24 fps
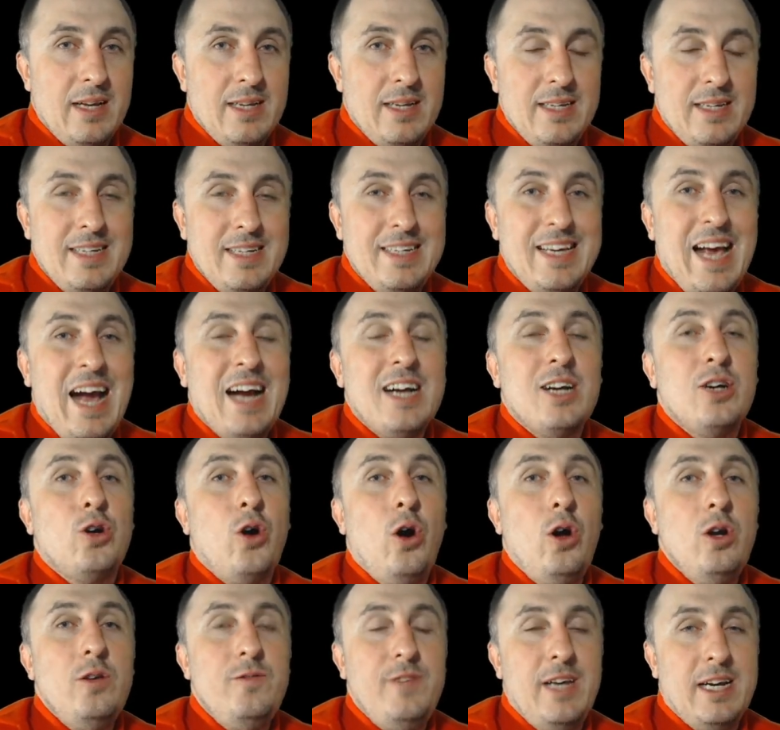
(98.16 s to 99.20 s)

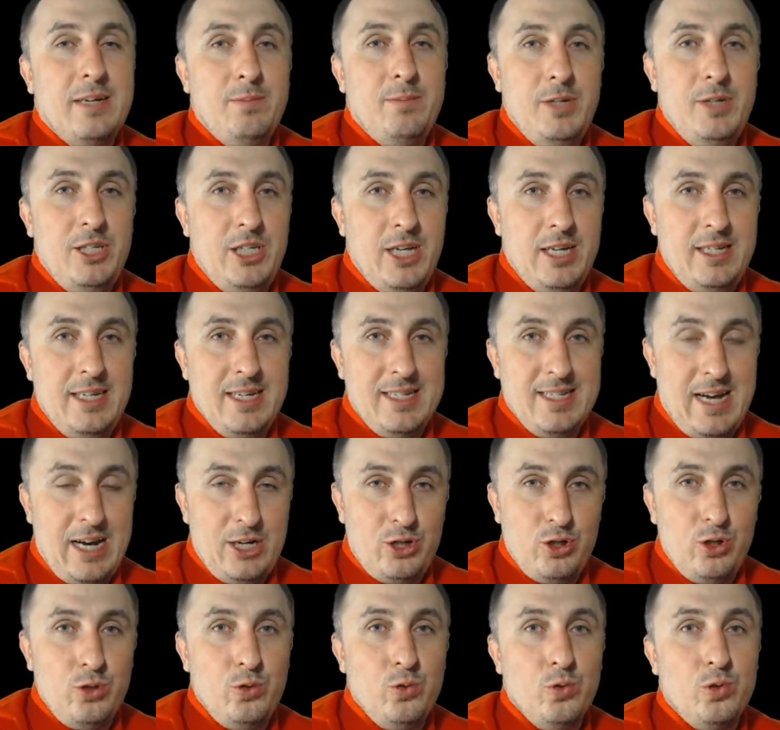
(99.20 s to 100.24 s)
jakkolwiek by się nie
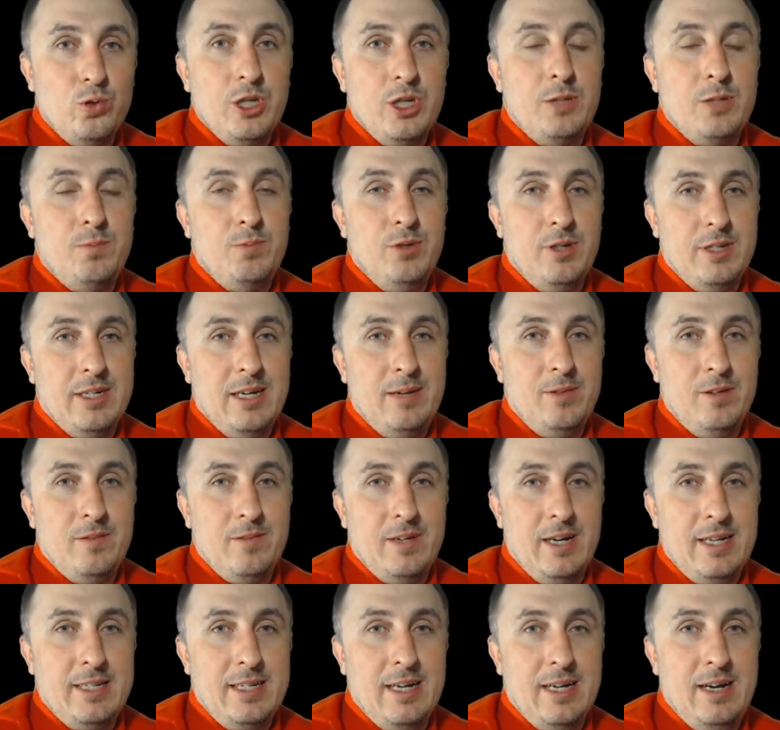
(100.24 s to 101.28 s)
zacząć uczyć
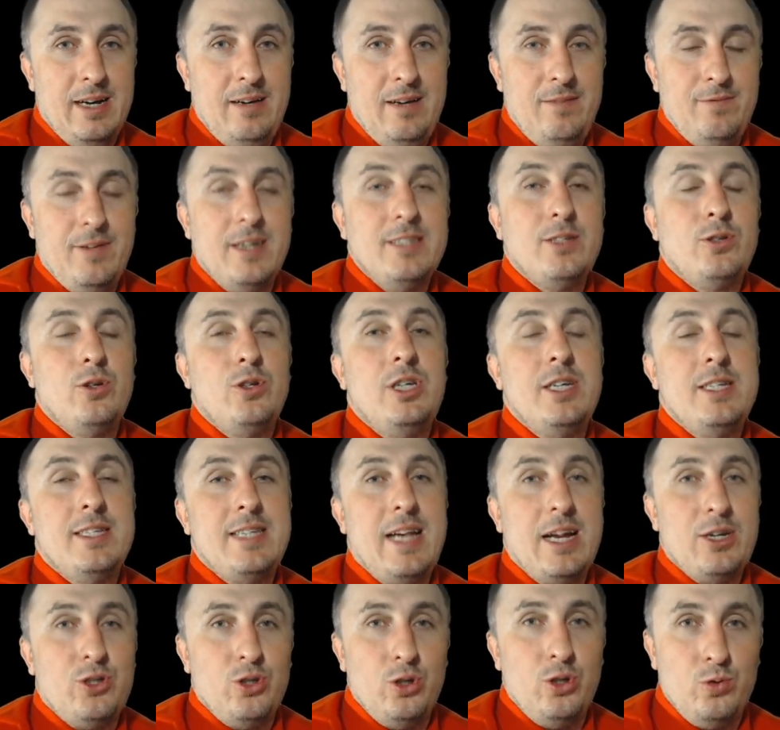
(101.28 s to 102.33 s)
programowania, warto się
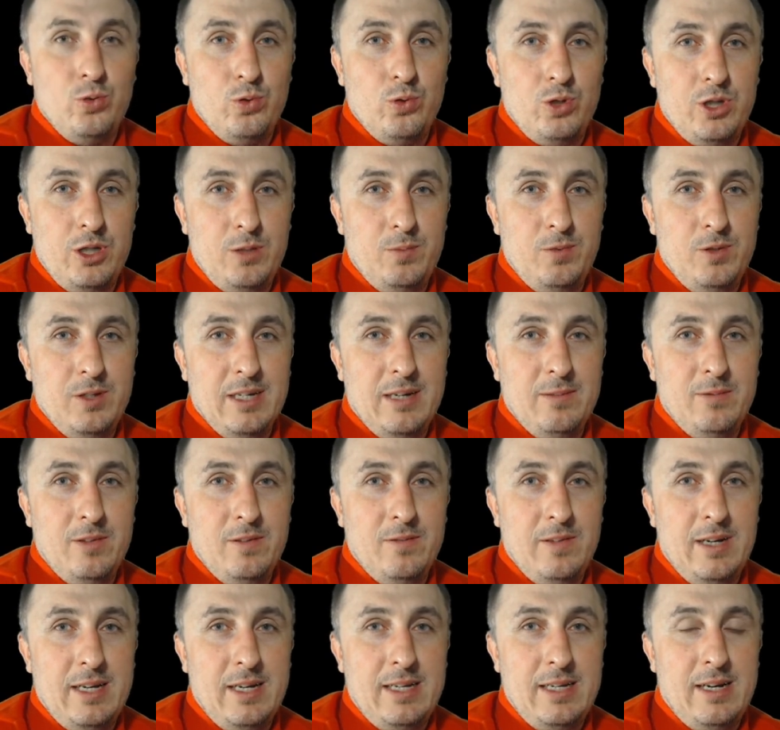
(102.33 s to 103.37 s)
zacząć uczyć
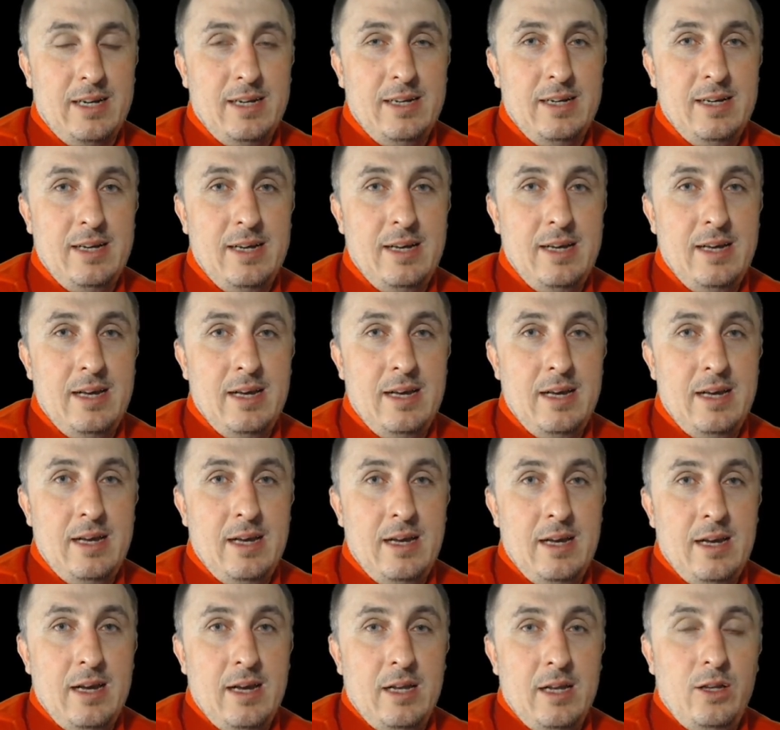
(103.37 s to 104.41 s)
programowania.
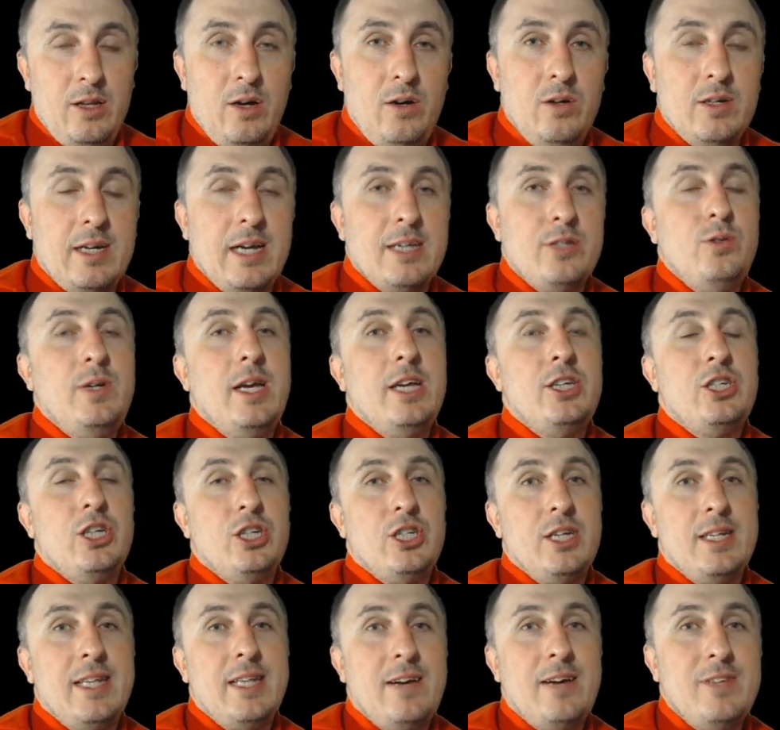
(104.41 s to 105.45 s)
No, okazuje się,
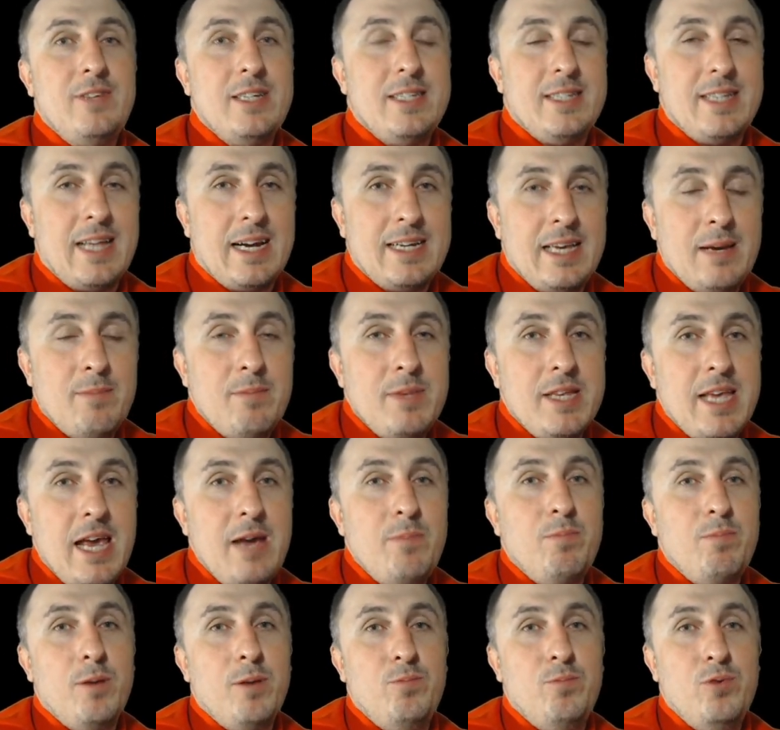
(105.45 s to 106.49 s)
że nawet takie mniej
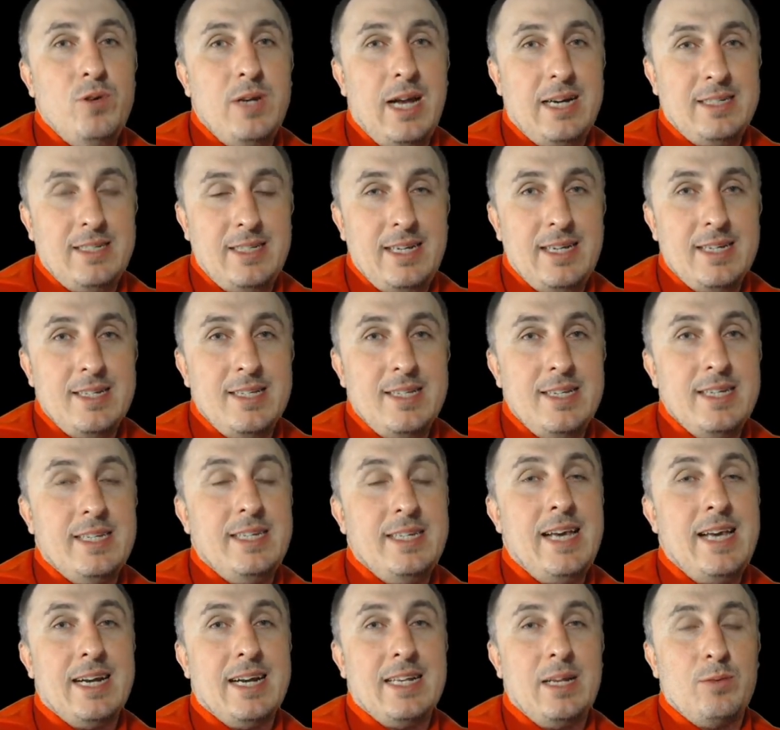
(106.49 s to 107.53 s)
popularne
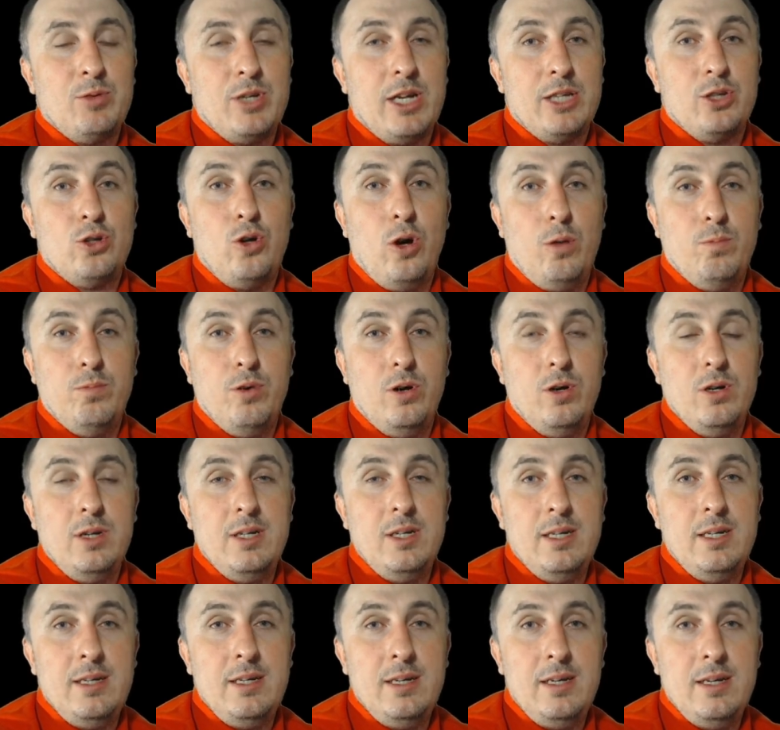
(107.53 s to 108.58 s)
języki, jak na przykład COBOL,
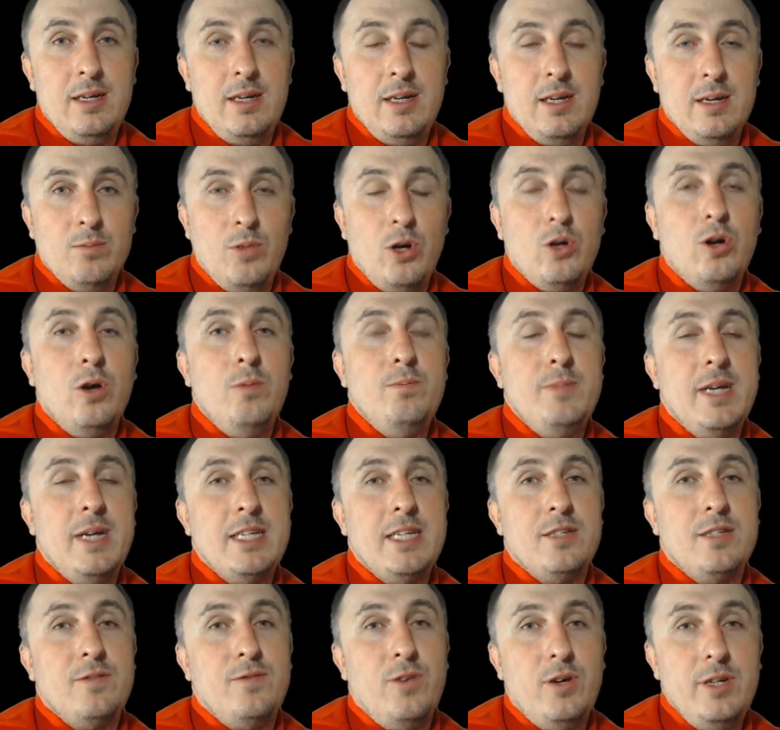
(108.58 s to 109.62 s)
mogą mieć
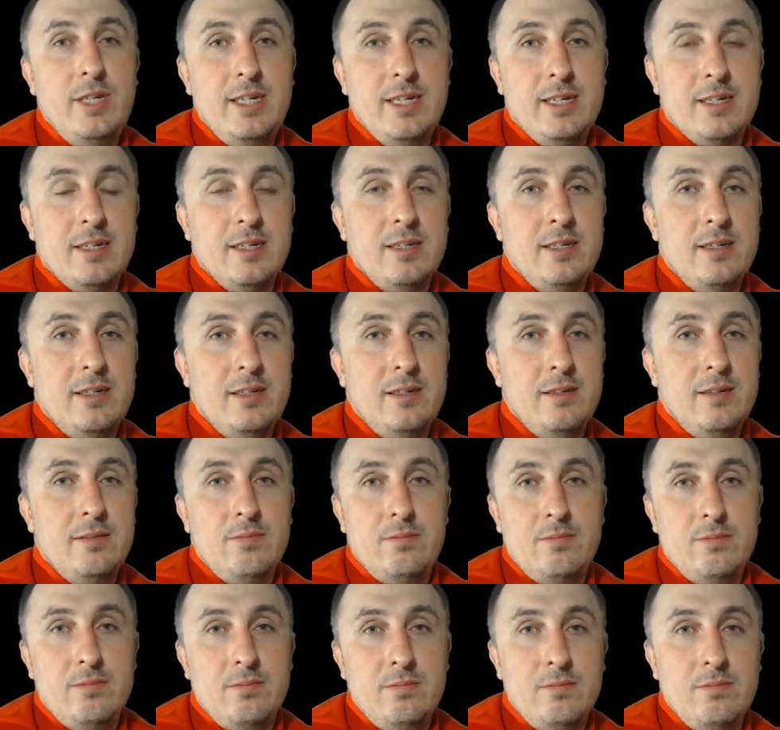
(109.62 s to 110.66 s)
swoich y,
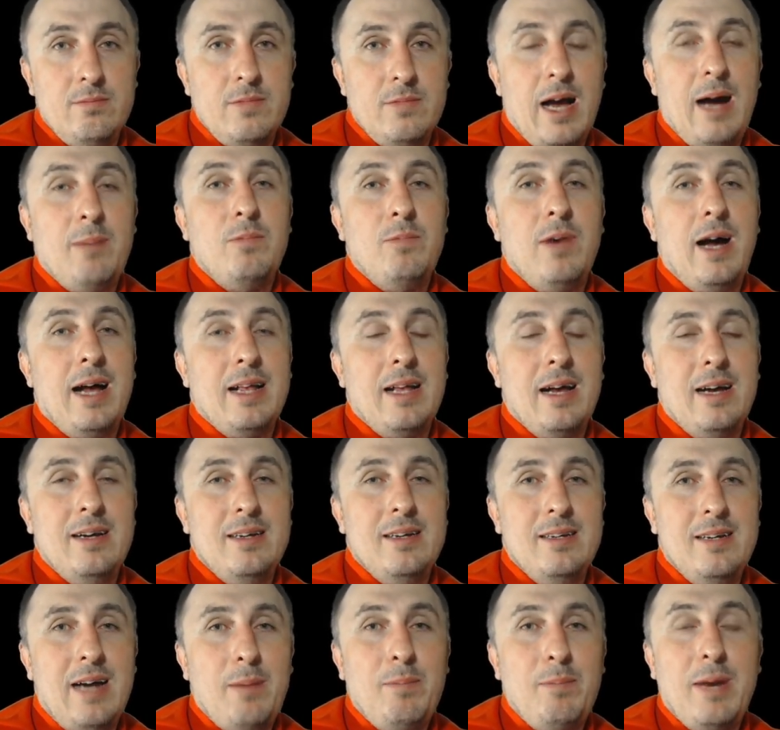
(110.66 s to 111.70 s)
am, a,
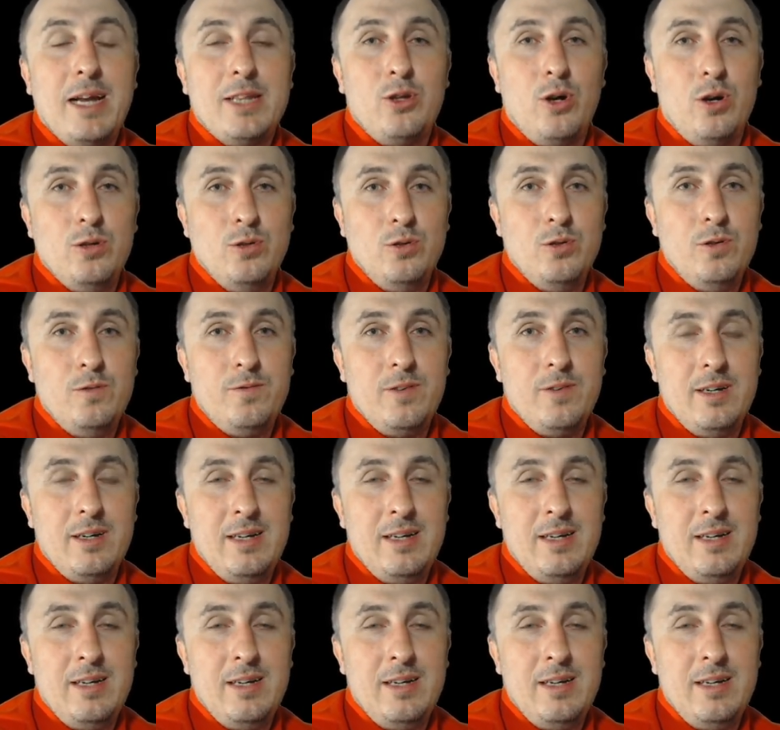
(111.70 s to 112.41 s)
y, amatorów